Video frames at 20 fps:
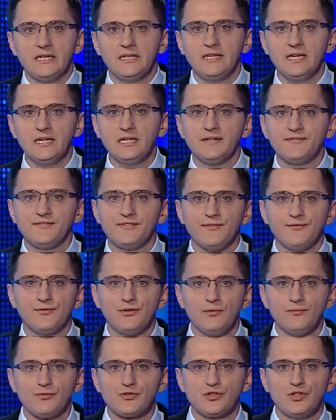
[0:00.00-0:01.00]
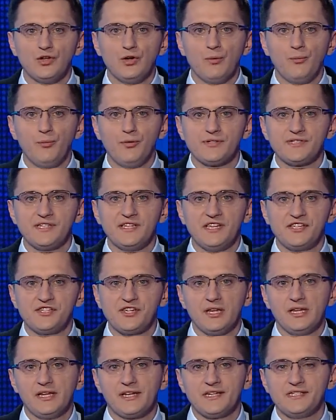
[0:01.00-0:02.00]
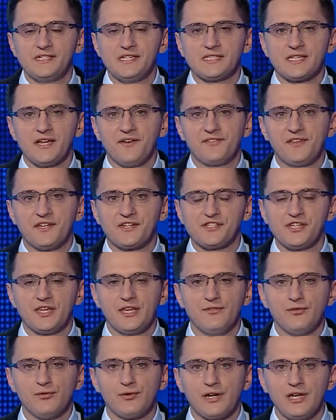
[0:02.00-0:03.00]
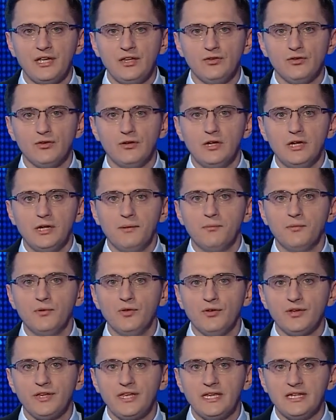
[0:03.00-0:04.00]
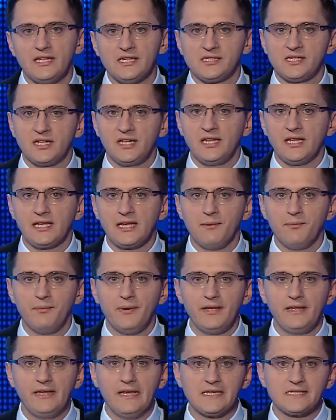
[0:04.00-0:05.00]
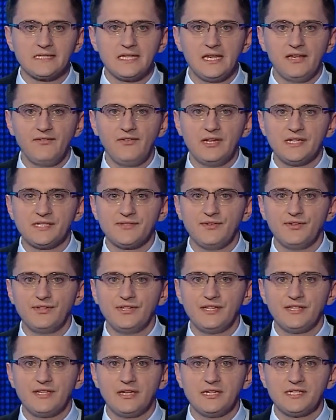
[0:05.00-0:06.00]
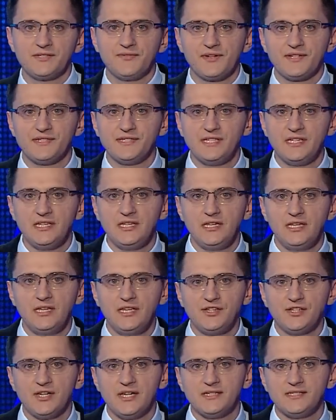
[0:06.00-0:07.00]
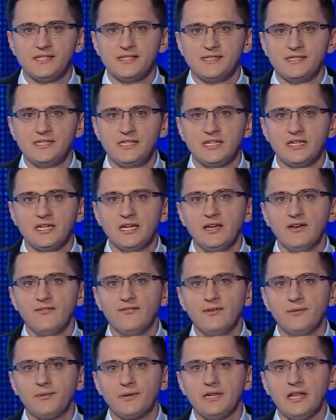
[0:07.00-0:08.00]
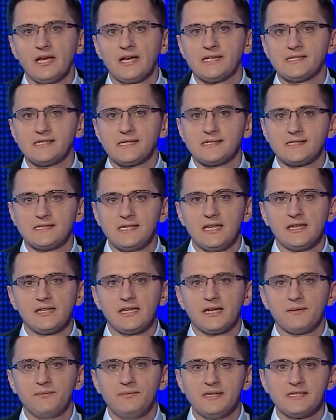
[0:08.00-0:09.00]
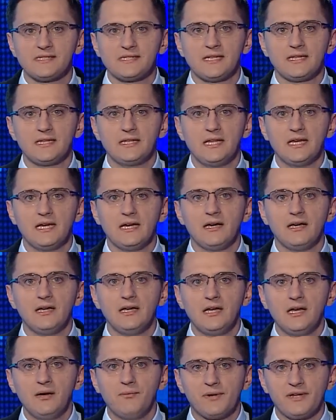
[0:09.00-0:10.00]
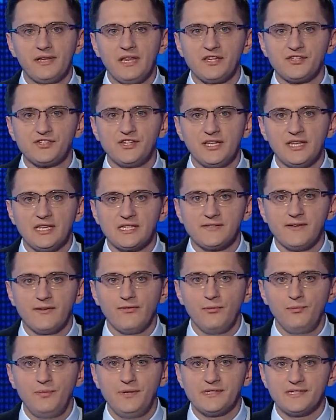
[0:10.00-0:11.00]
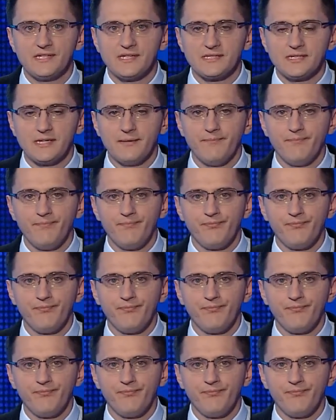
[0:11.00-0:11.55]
Дело все в том, что после начала российского вторжения в Украину многие иностранные компании остановили свою деятельность в России, и часть из них выбрала Казахстан как место для продолжения своего бизнеса.